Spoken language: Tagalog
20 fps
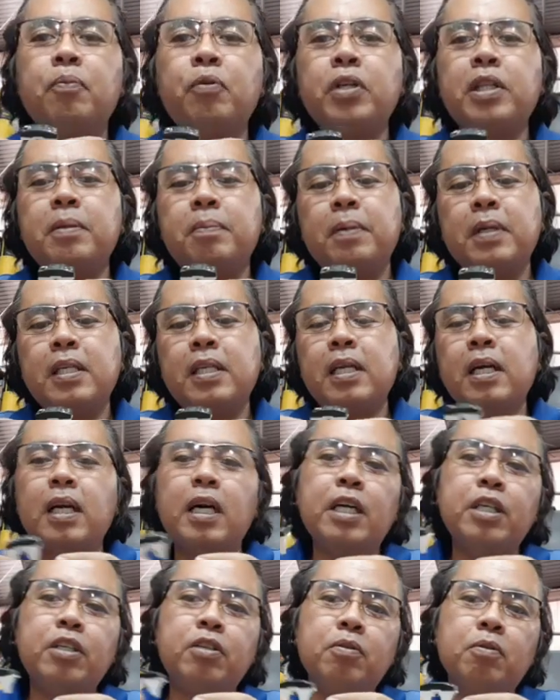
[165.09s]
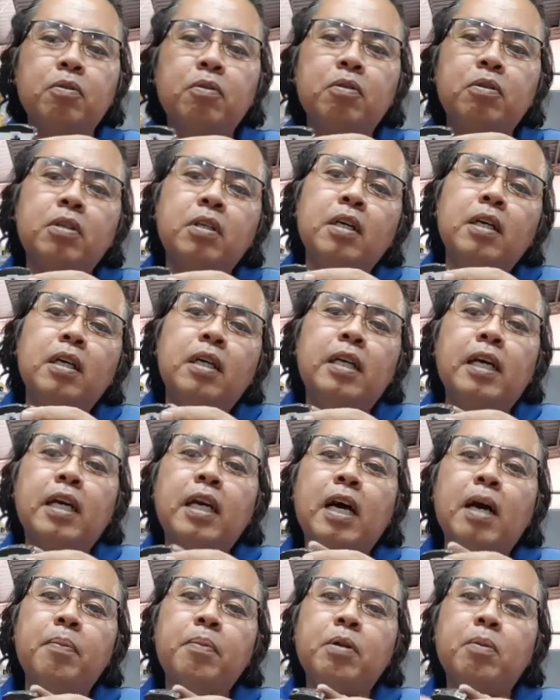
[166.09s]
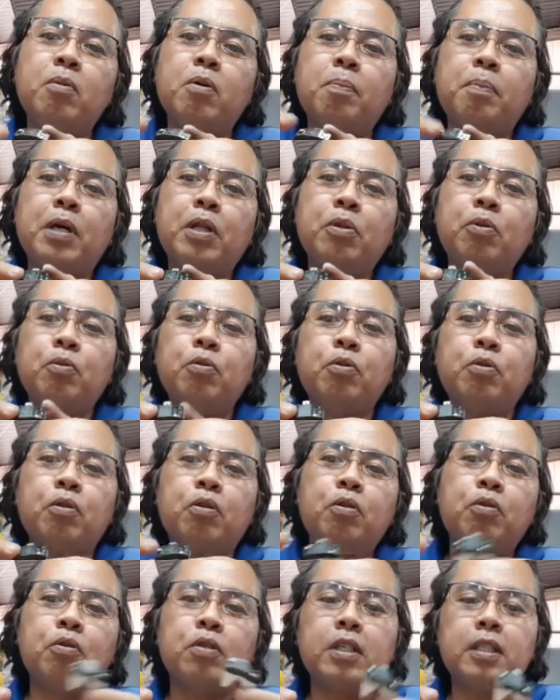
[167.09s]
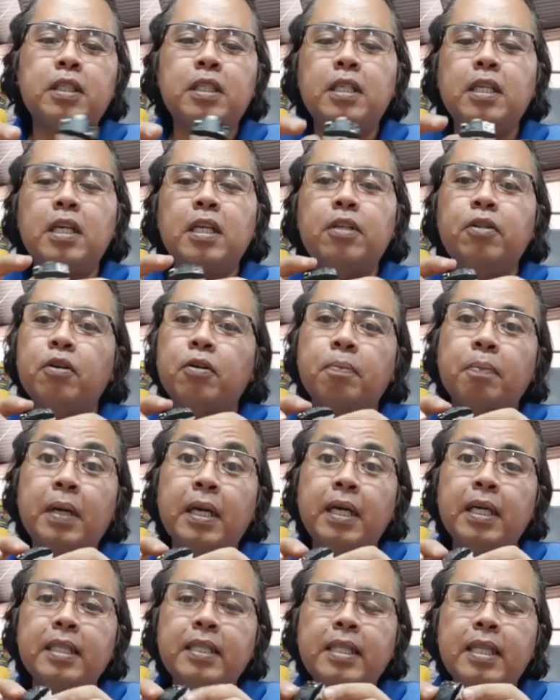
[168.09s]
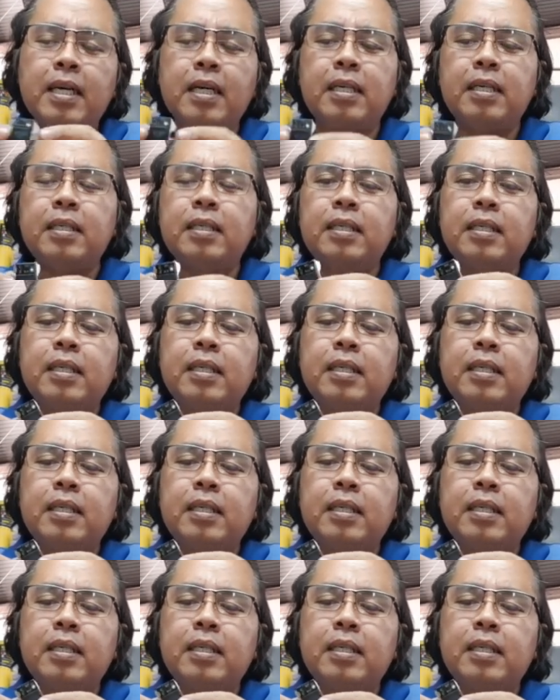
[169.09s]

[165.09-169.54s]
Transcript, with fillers: pwede pa rin yan kahit yung nagamit mo pang two door do sa single door. Parehas lang.